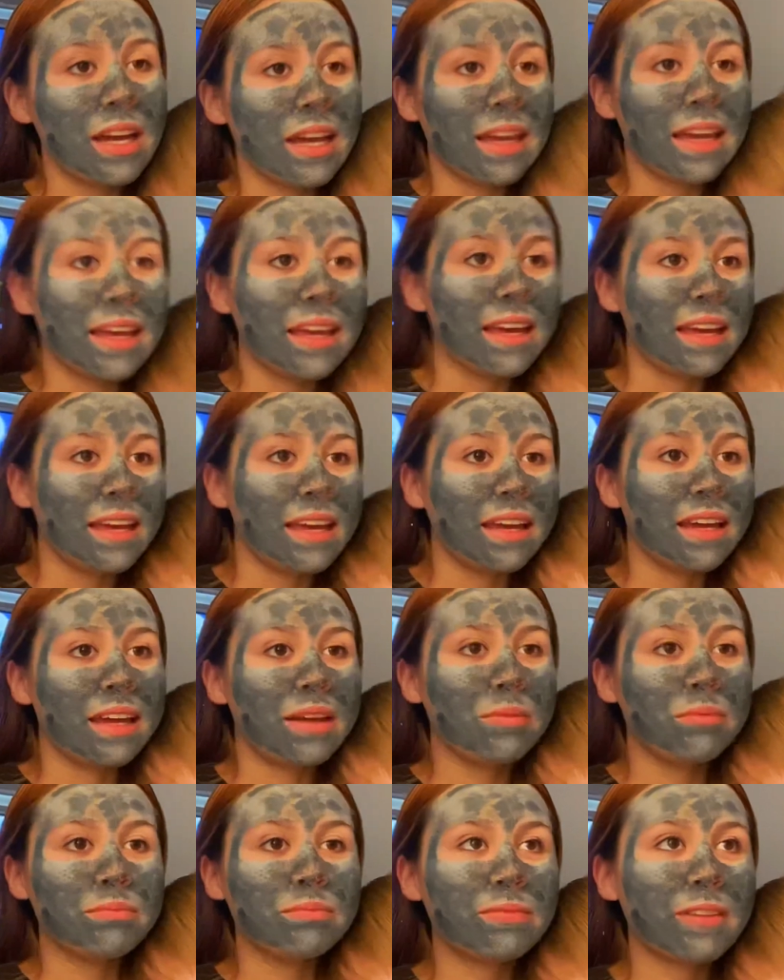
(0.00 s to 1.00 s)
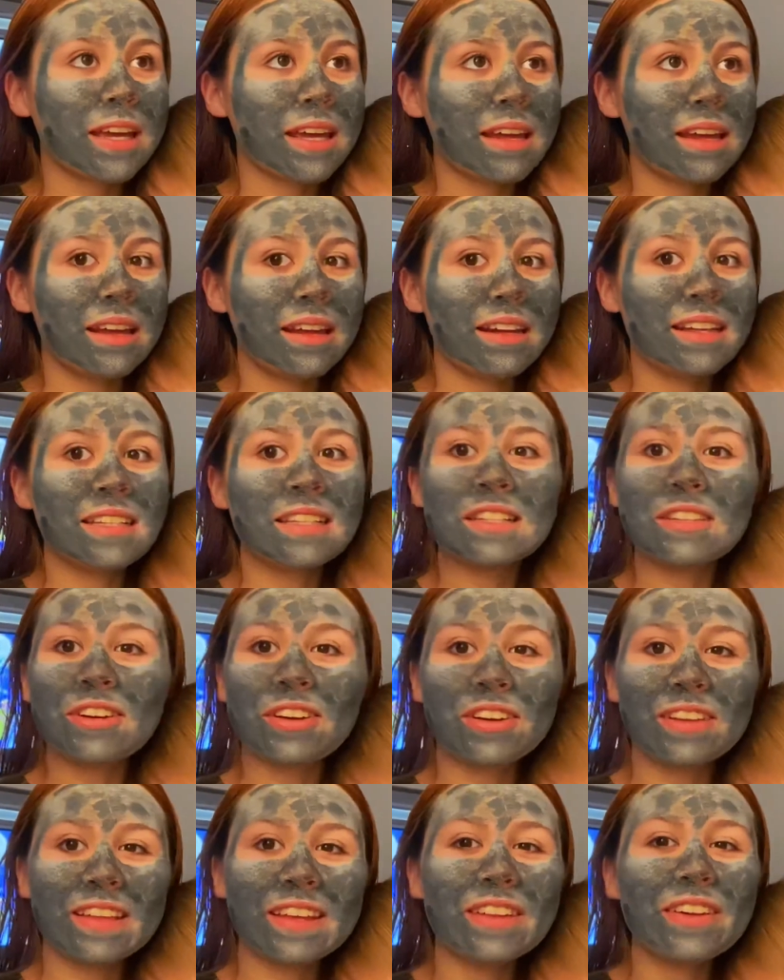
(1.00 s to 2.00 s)
Eh, que les estoy
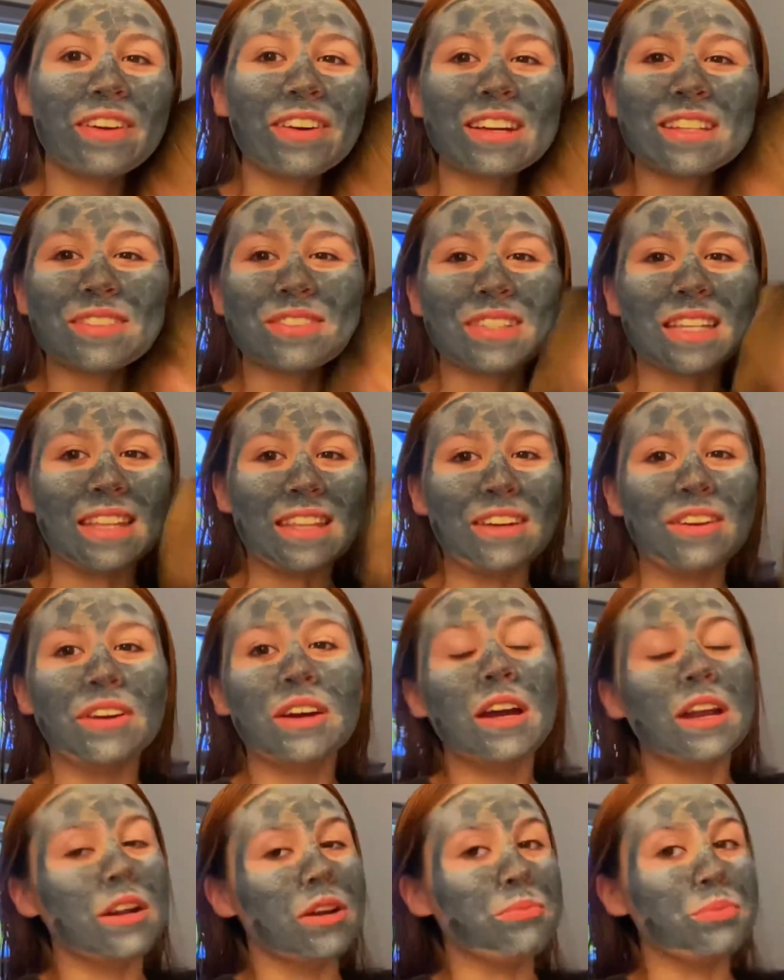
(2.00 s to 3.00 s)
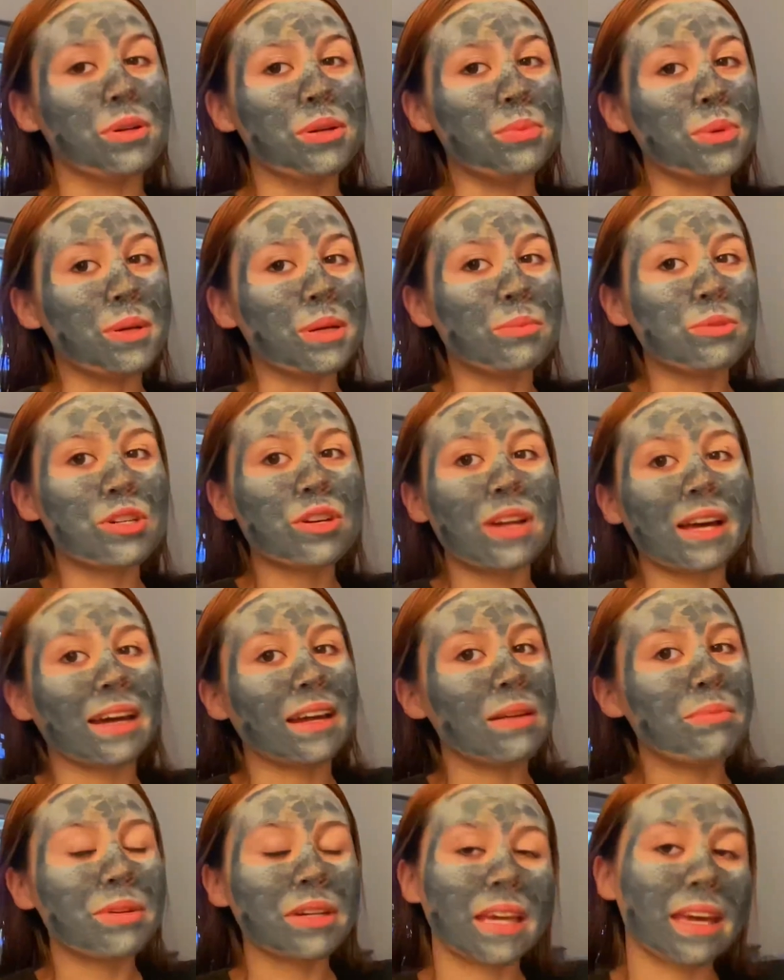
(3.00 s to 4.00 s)
contando lo que sucedió. No puedo mover mucho la
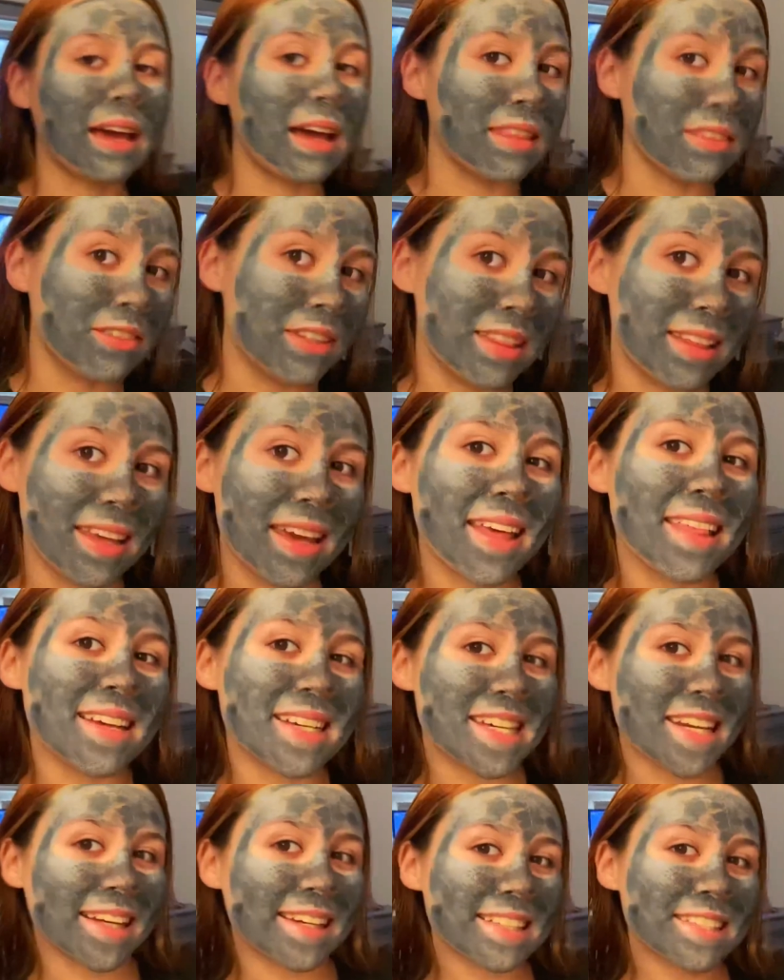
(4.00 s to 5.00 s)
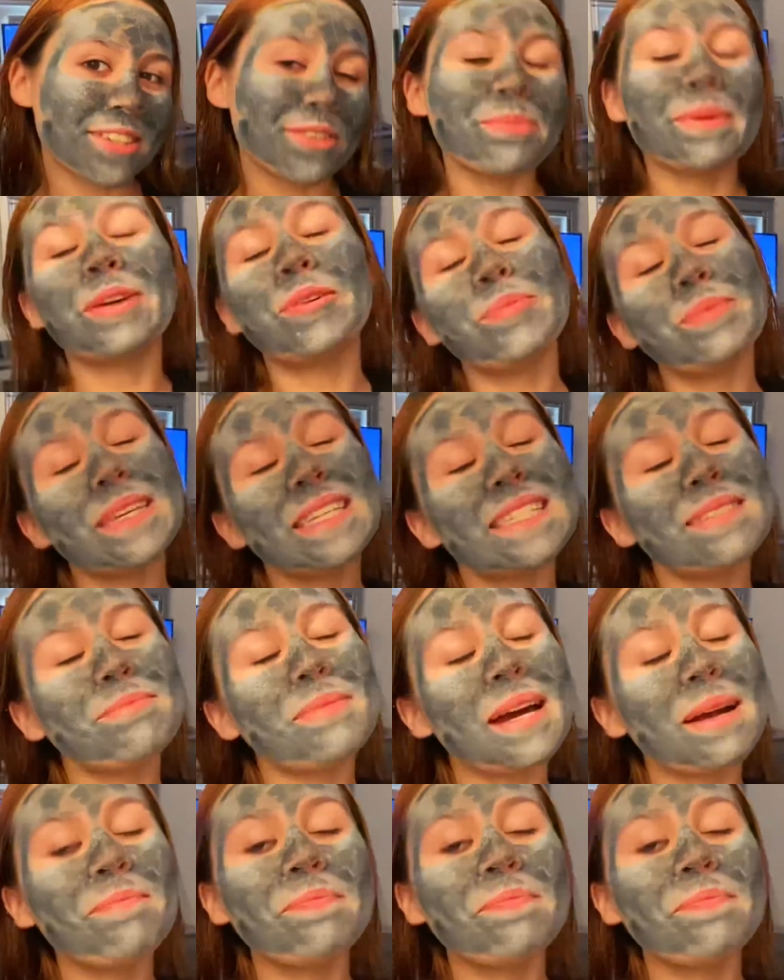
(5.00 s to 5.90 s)
cara porque ando en día de chicas conmigo misma.